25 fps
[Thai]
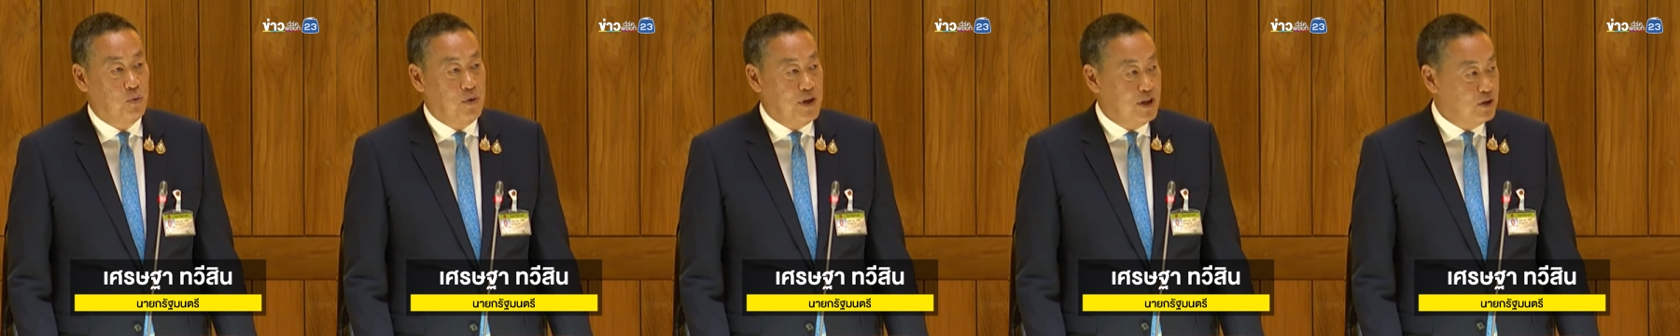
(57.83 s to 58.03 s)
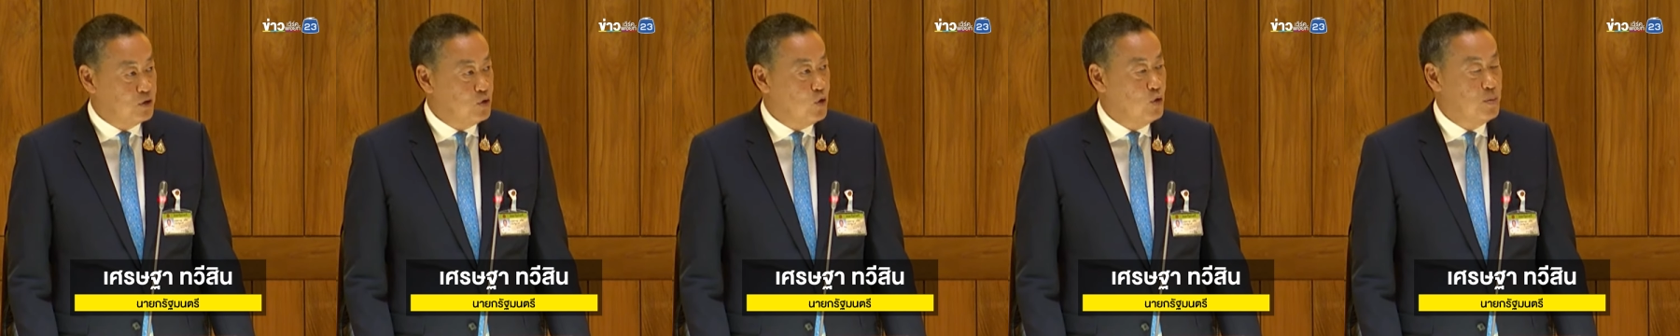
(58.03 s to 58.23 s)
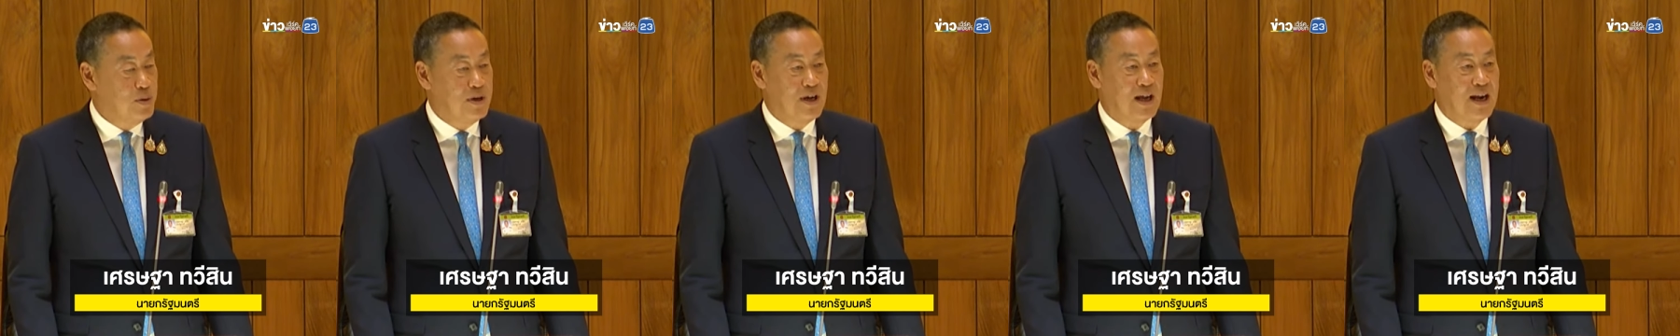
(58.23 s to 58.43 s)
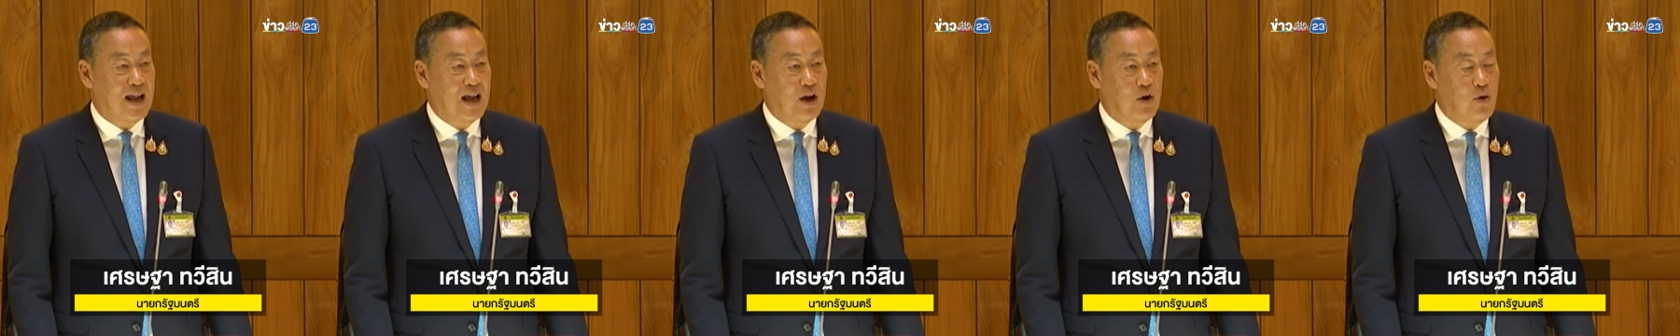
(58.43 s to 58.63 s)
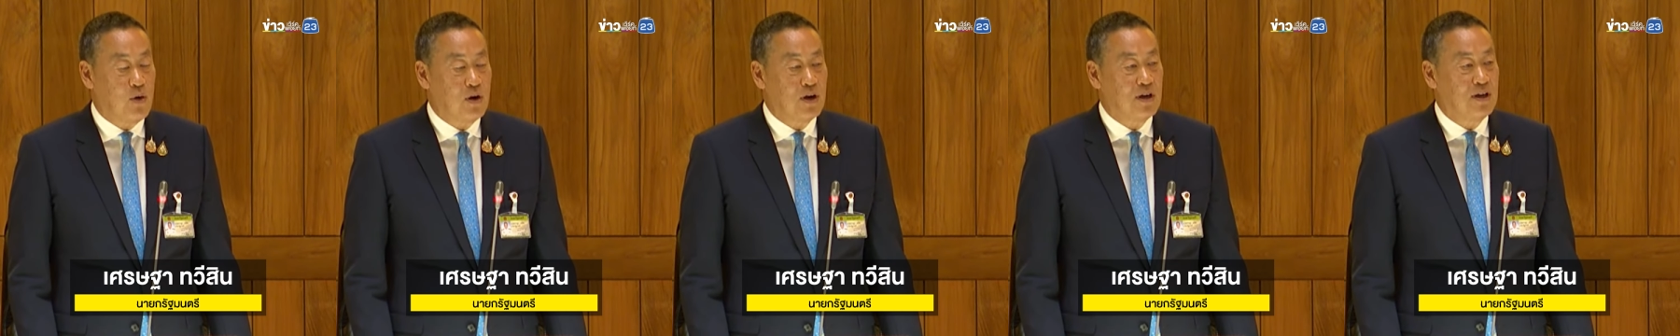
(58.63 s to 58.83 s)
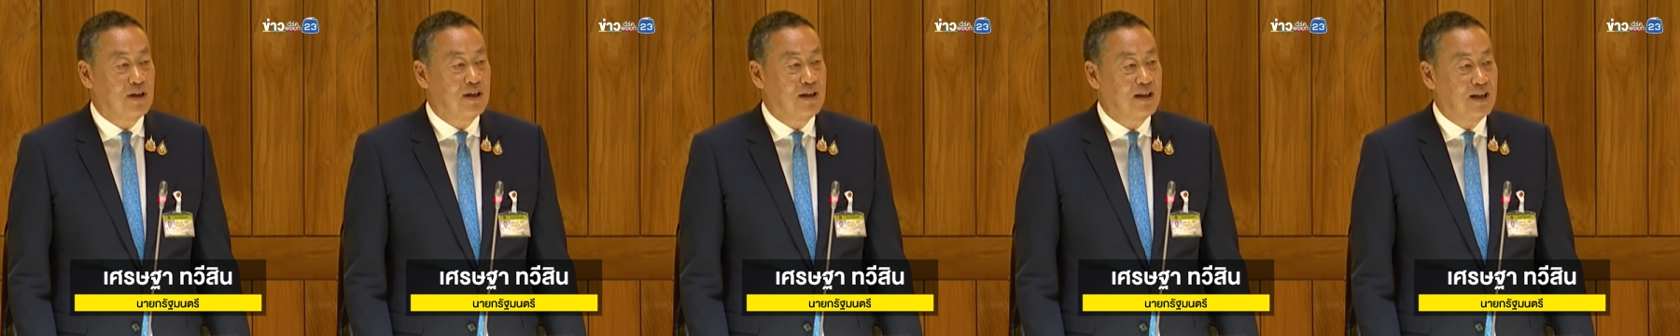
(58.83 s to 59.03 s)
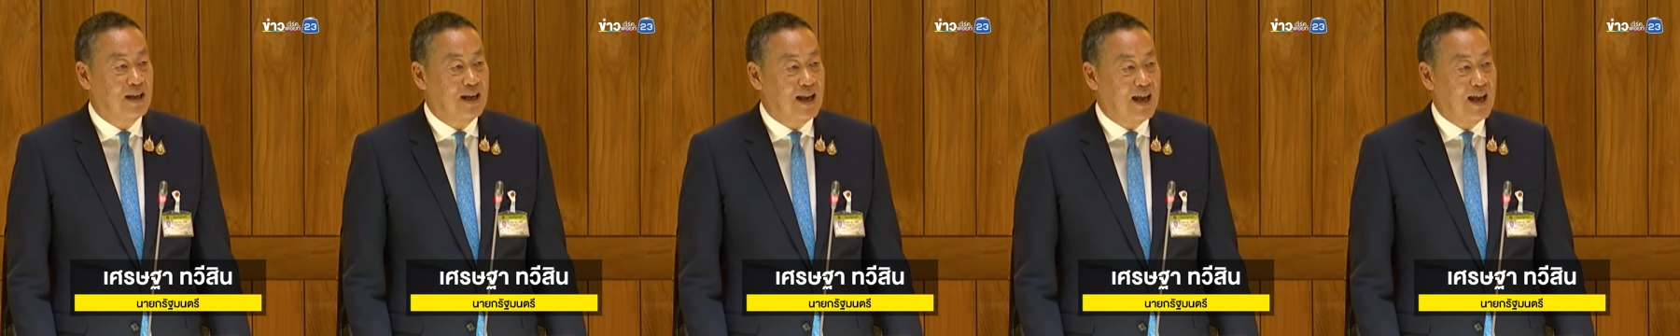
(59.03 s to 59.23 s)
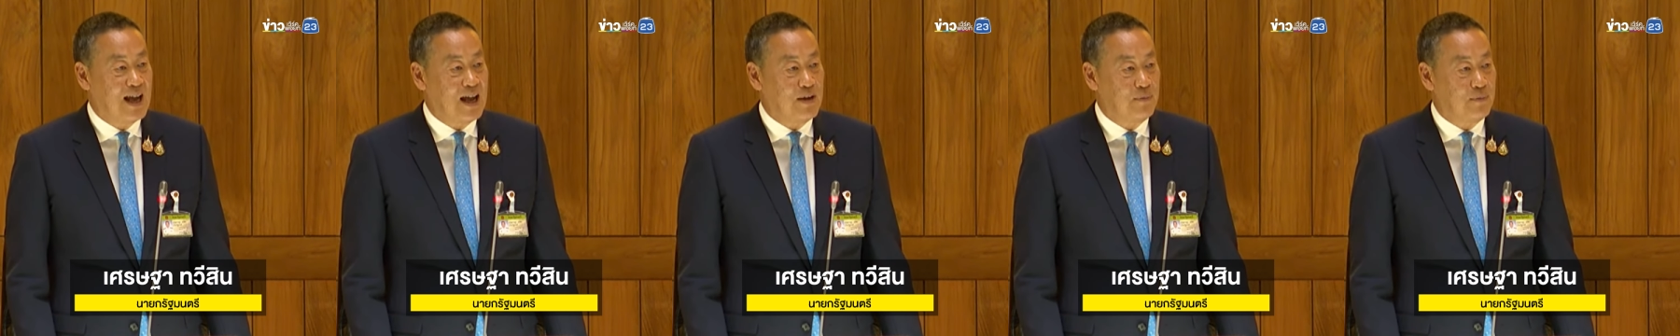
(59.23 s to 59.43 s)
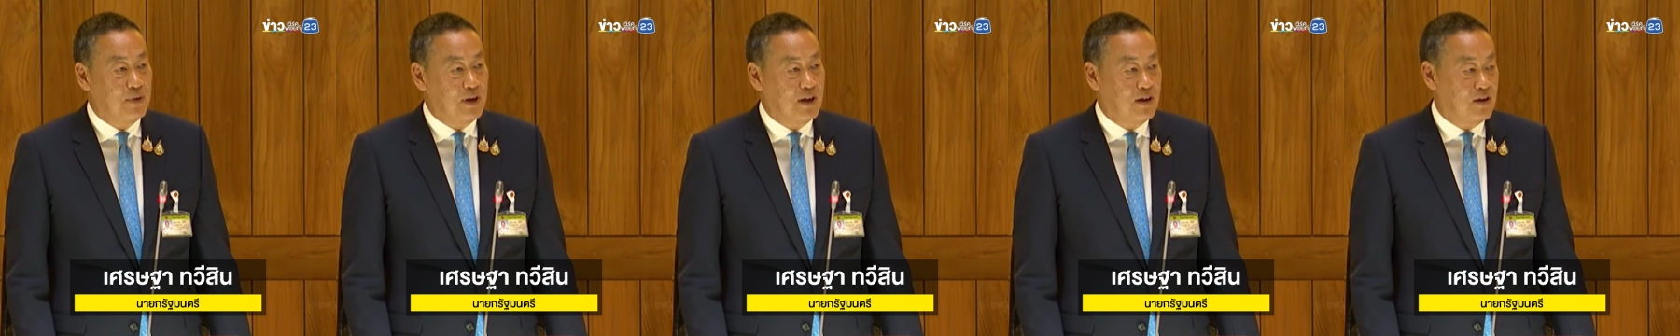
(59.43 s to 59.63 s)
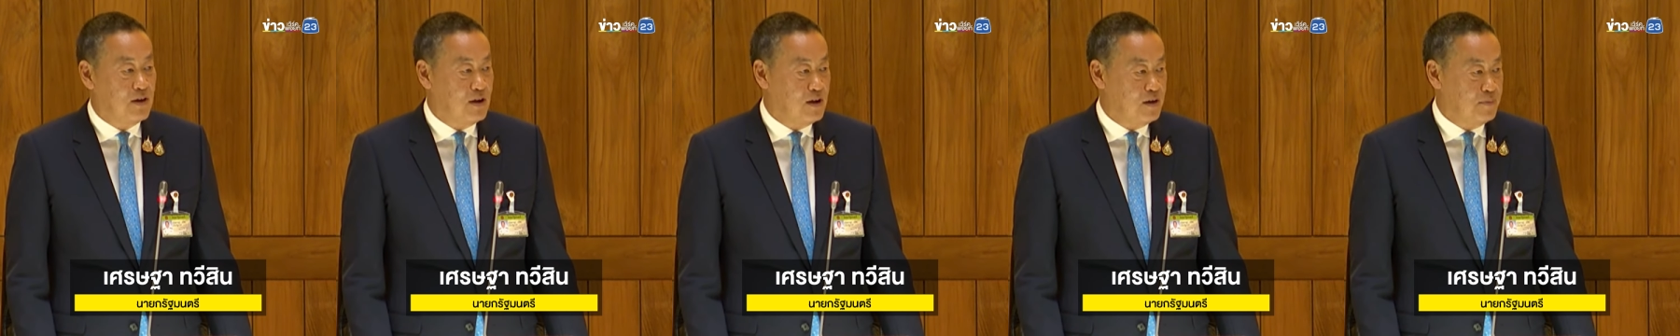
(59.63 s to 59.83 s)
วิ่งสู้เพื่ออนาคตนะครับ
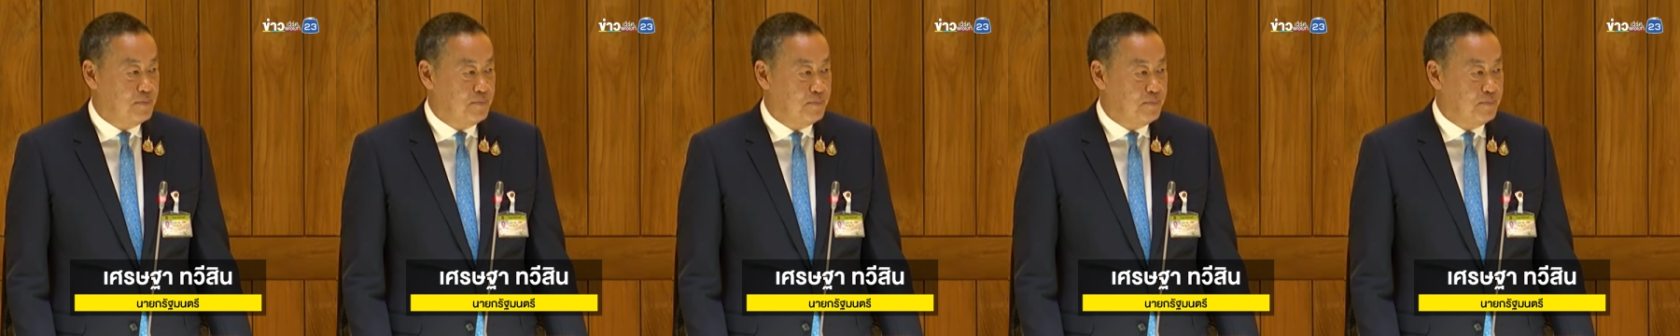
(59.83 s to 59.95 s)
แล้วก็